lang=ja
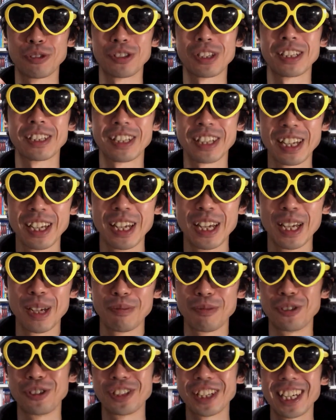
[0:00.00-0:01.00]
ものなんでね、
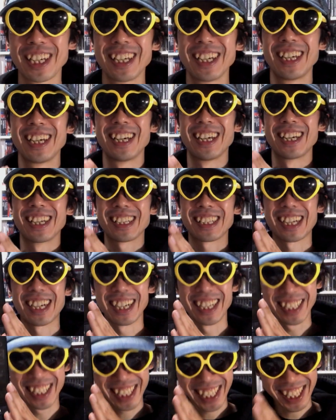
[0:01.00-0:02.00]
もうね、
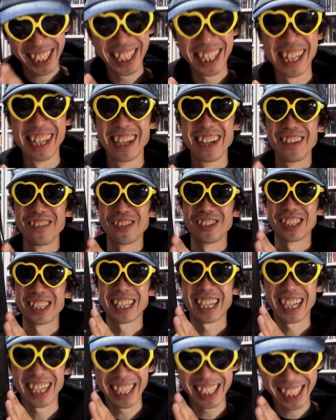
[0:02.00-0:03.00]
大切に、
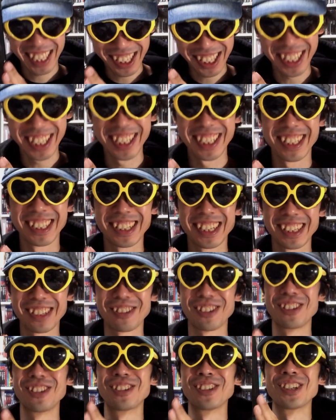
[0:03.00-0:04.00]
大切にしたい
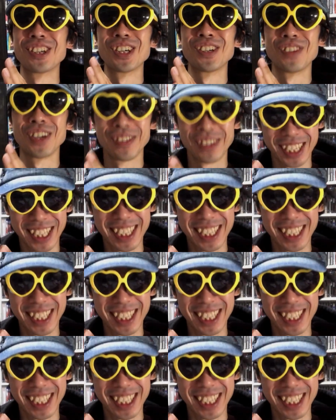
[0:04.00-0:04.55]
と思いま